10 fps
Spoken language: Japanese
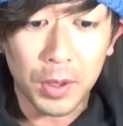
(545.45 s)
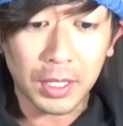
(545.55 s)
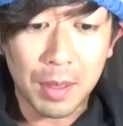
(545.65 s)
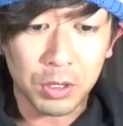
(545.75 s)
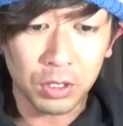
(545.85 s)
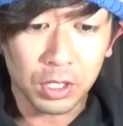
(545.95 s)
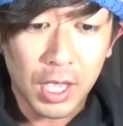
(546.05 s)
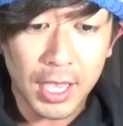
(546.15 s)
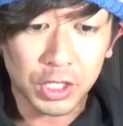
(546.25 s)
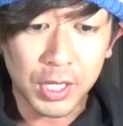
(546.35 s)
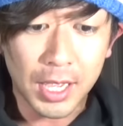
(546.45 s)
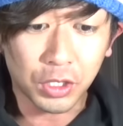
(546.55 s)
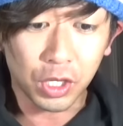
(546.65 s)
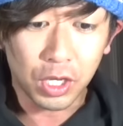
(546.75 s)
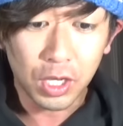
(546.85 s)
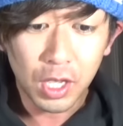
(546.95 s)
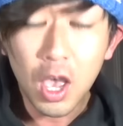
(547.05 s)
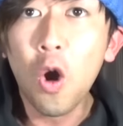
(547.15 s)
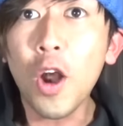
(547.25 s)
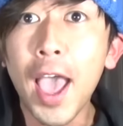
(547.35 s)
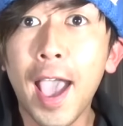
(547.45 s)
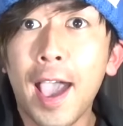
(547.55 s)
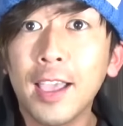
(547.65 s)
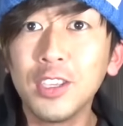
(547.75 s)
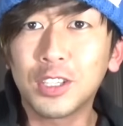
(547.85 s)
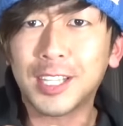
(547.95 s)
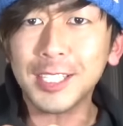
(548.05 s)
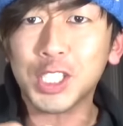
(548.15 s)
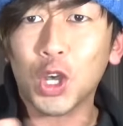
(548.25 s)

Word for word: れは多分 S ランク。ほら言ったで